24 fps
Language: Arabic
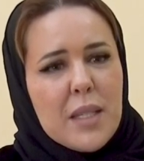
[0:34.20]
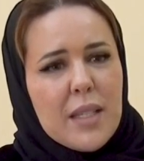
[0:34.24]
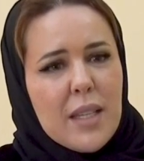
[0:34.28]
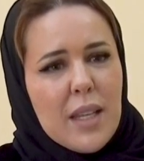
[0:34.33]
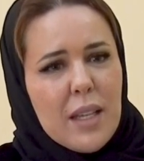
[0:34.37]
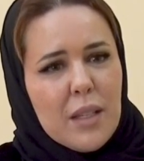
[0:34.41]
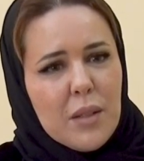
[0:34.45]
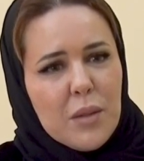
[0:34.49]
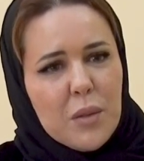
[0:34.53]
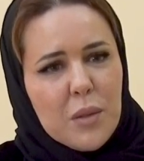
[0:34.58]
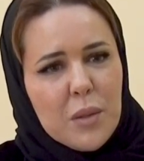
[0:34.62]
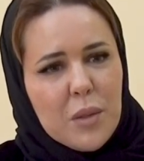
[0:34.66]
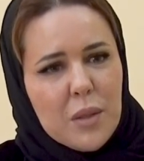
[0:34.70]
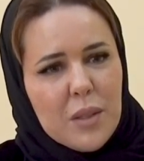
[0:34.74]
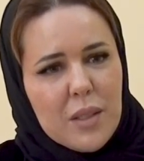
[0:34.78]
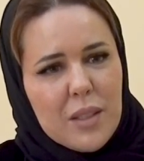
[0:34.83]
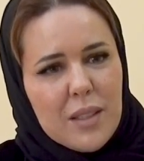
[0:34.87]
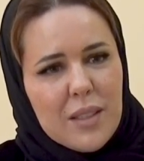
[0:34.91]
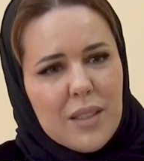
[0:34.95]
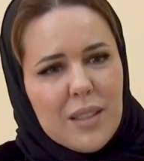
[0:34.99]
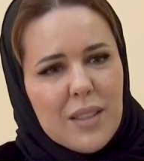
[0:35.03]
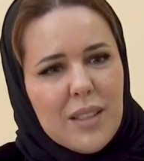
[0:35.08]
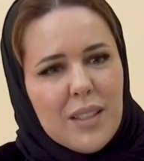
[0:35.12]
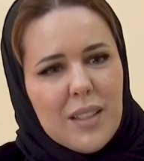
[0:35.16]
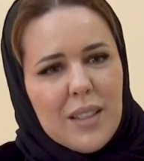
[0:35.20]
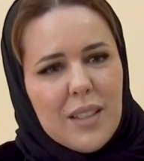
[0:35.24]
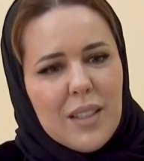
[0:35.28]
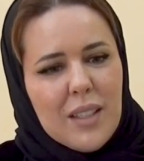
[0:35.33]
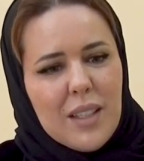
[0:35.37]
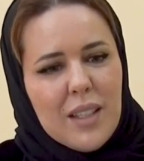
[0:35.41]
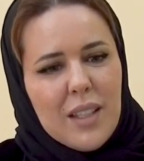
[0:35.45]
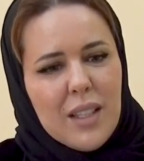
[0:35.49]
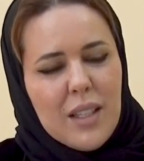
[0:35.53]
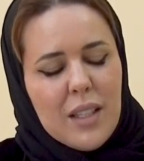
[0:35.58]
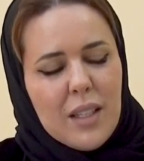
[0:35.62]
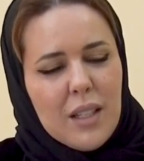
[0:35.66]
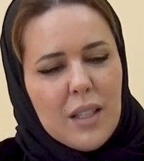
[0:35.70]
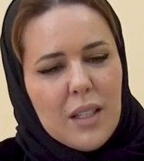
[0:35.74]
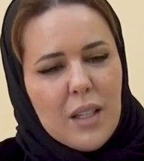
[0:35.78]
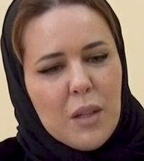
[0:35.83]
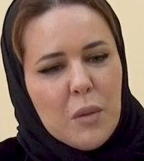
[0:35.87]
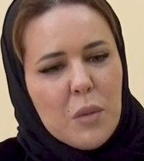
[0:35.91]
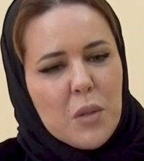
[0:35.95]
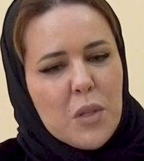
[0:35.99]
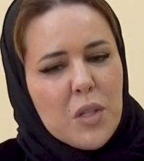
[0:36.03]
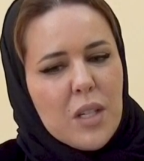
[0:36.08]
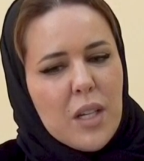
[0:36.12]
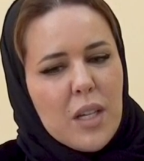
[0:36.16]
لسان النور آه،
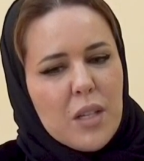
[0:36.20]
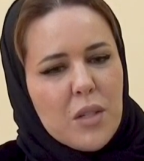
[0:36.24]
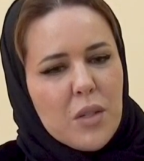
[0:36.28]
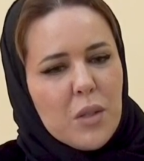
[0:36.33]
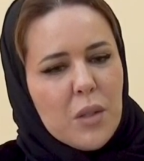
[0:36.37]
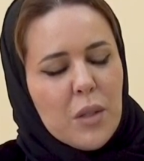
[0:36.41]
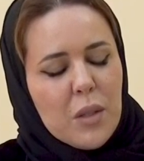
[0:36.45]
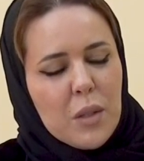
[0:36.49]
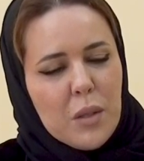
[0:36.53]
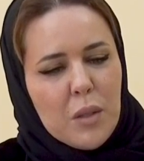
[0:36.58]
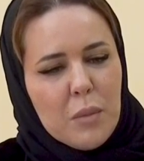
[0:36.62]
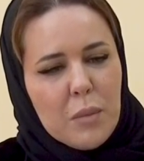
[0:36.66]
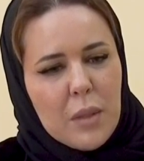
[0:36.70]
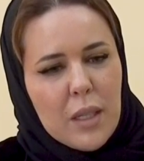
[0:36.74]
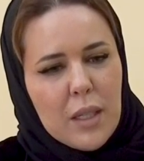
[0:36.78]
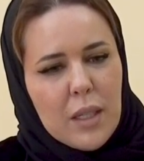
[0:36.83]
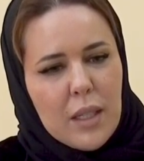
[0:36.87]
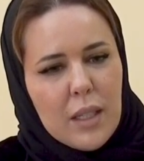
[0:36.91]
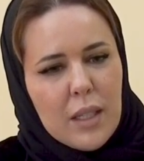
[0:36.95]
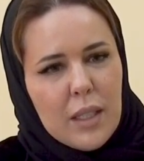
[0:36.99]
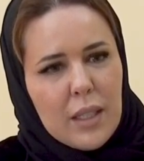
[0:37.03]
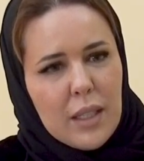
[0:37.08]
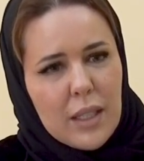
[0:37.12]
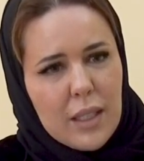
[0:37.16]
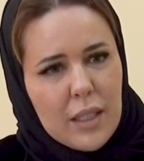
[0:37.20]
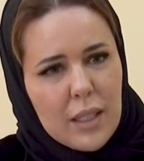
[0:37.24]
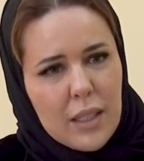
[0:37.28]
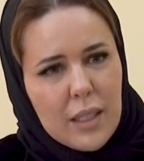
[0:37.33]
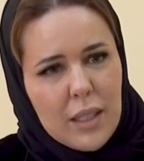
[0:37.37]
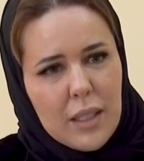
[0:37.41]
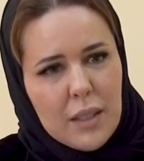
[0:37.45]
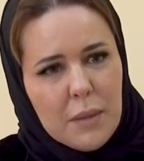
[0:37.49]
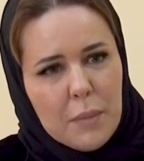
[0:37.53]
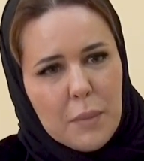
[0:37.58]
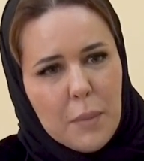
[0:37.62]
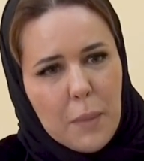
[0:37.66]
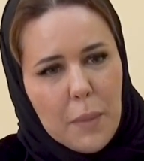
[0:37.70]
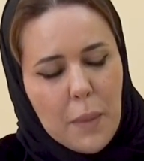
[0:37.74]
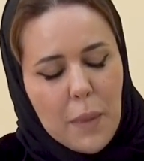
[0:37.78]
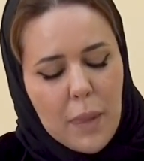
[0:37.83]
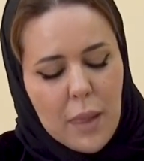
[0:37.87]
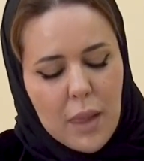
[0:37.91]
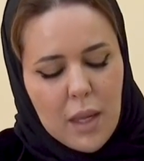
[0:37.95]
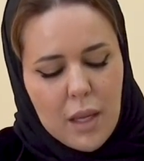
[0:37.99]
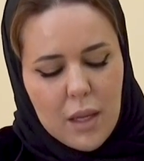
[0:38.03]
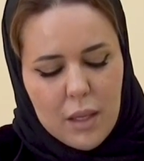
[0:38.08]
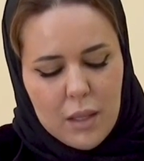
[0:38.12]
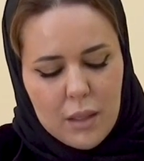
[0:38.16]
أول شيء أشكركم على هاللقاء
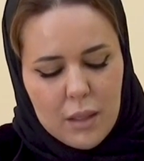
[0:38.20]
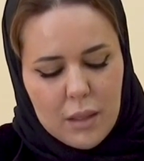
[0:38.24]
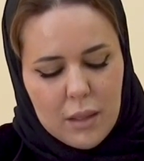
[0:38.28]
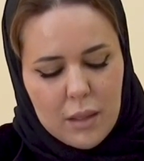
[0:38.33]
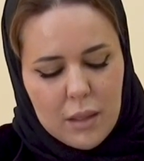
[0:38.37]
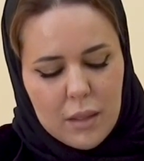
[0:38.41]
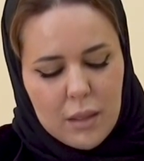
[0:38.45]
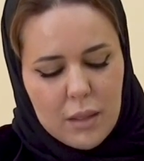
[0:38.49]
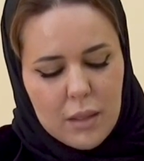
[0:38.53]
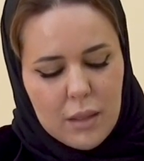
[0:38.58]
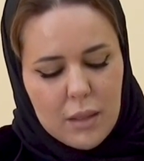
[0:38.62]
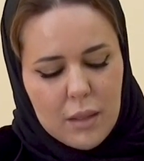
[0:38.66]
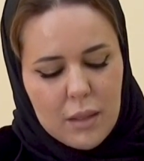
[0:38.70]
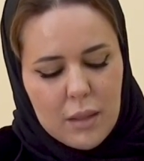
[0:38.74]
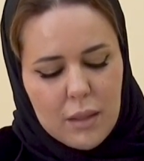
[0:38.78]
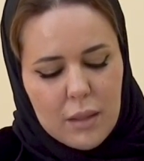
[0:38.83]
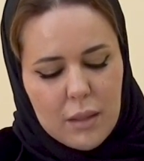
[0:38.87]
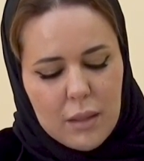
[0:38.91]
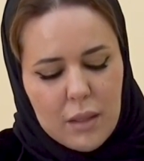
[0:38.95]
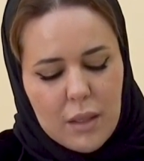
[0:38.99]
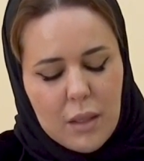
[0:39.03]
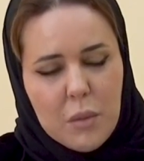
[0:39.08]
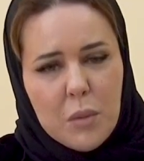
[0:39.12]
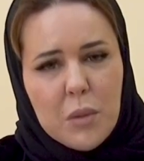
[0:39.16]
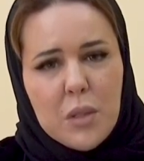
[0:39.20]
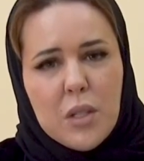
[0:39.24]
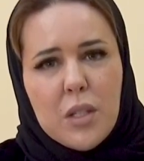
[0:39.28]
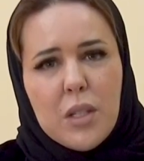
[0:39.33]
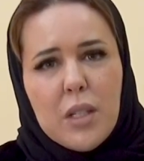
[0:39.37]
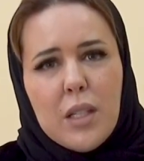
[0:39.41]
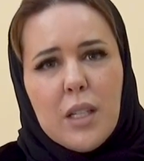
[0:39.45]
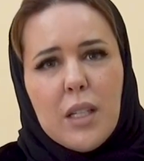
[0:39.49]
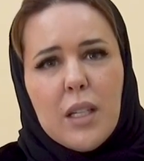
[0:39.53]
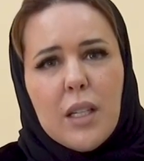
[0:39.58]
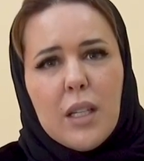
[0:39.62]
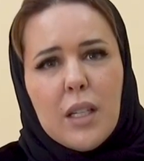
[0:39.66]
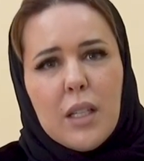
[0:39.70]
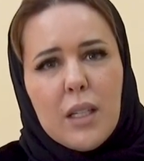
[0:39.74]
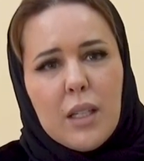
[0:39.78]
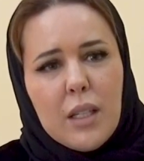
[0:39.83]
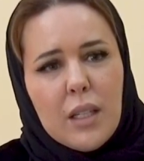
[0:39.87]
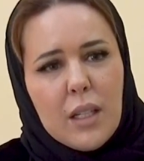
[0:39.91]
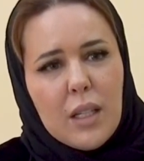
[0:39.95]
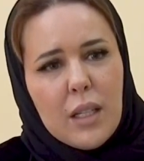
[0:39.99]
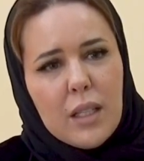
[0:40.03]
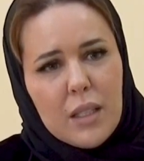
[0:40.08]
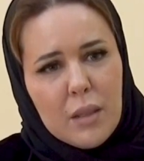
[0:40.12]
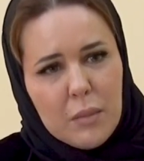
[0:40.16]
آه، أول شيء
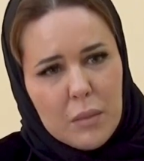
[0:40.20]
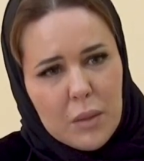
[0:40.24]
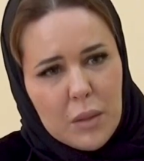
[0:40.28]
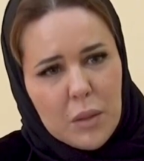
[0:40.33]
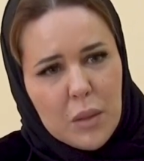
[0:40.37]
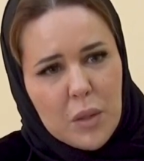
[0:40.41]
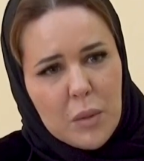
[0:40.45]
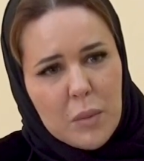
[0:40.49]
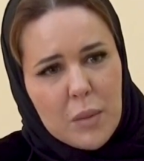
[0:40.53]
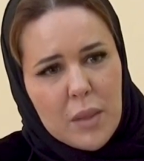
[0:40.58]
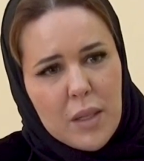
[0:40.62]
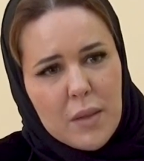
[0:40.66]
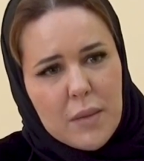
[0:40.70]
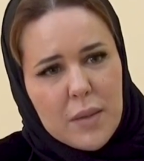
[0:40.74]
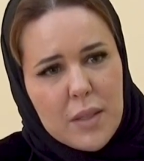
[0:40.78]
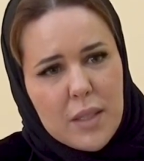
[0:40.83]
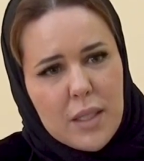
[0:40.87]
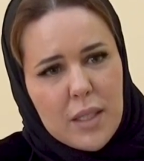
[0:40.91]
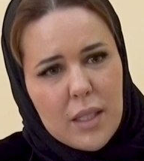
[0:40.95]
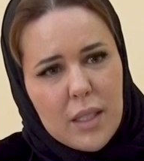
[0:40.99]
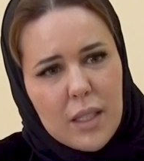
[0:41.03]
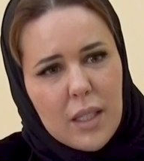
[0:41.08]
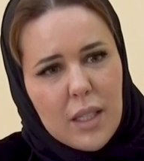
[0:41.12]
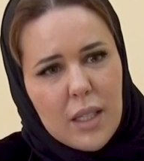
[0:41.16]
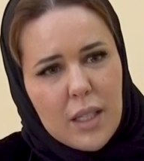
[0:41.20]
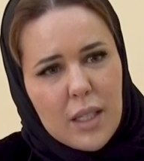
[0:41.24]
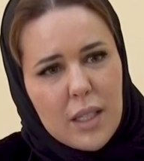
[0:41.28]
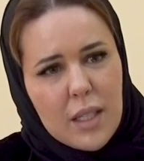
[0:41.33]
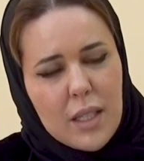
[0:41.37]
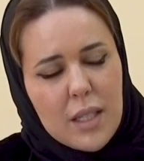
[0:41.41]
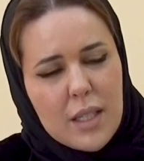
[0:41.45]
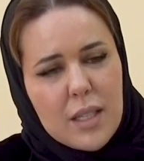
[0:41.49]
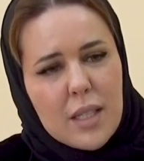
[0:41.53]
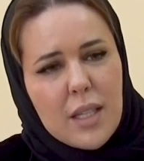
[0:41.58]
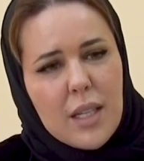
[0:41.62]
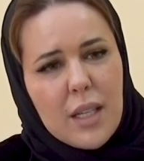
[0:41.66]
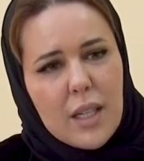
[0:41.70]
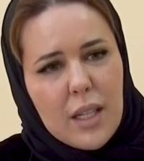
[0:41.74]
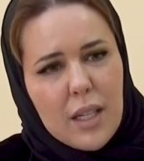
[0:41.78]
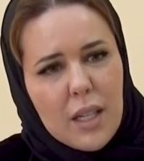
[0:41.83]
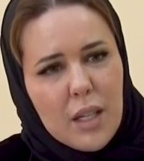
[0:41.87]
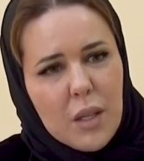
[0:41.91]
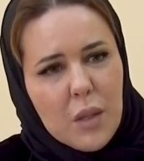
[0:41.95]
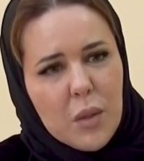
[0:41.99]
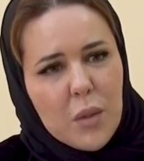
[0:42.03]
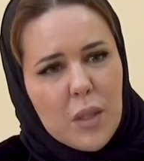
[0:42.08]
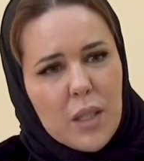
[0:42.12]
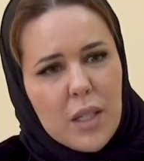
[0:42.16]
أقدم آه، لكم نفسي أنا
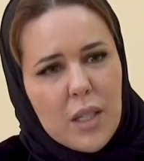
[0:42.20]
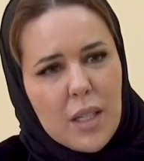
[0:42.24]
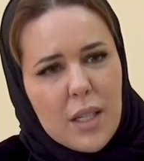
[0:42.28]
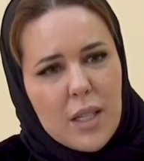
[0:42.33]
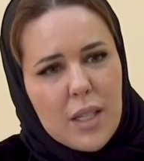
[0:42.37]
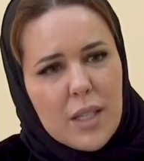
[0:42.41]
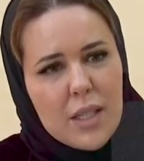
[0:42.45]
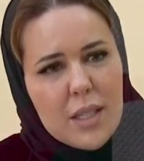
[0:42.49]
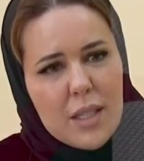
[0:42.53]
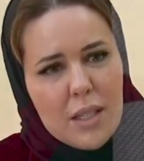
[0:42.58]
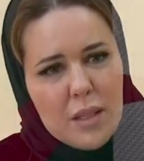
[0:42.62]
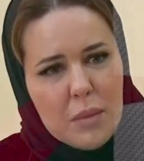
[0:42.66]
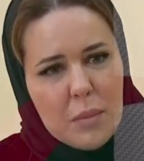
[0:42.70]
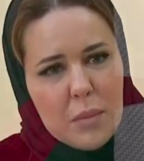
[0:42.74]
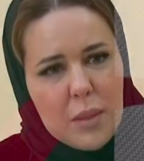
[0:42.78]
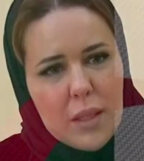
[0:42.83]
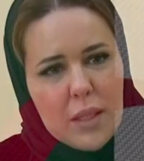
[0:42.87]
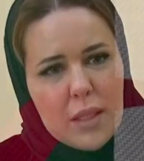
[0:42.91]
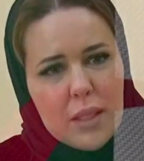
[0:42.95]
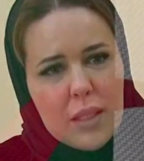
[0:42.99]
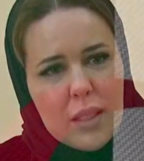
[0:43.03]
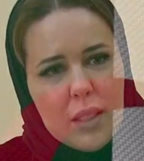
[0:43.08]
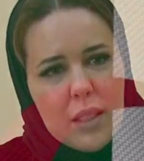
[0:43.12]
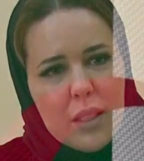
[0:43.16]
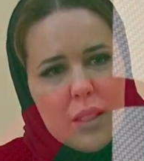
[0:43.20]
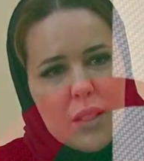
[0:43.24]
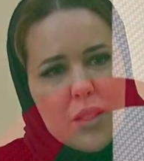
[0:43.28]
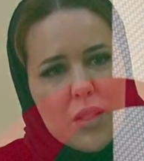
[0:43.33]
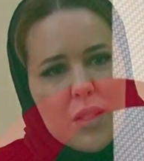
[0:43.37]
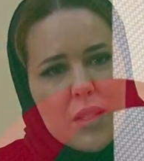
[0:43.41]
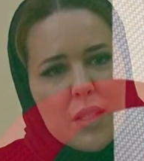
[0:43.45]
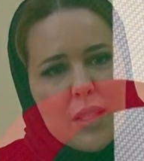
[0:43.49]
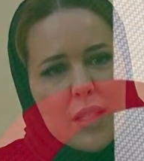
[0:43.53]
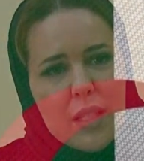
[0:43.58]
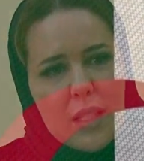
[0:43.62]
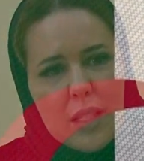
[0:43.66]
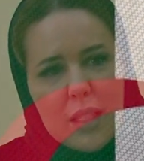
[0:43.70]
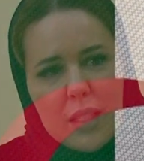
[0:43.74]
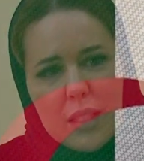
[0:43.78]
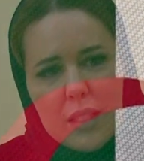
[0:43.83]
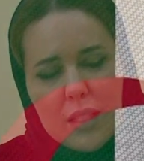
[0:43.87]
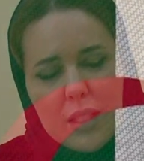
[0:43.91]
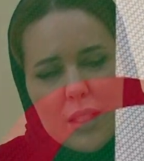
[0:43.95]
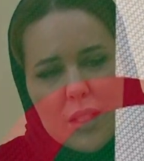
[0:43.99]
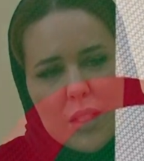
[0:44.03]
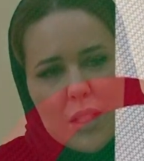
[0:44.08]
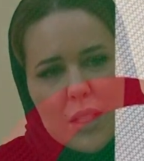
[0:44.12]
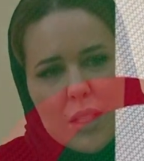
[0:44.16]
سارة حورية زغماتي جنسية
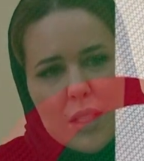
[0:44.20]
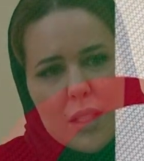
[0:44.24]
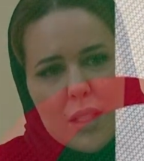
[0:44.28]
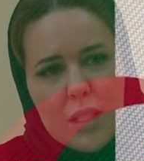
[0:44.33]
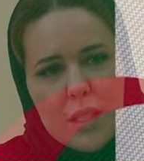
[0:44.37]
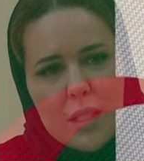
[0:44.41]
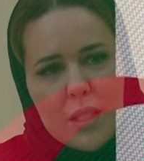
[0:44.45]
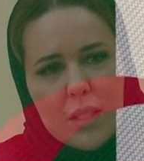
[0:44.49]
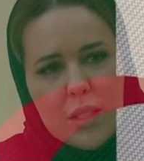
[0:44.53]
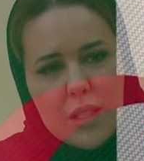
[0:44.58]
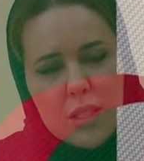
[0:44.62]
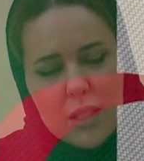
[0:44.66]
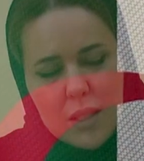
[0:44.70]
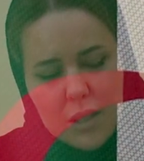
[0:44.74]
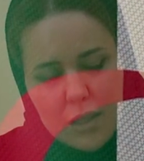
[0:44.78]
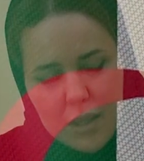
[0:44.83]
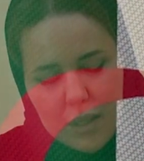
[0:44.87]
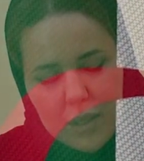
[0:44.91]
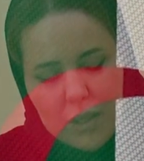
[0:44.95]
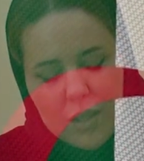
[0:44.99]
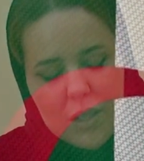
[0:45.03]
الجز...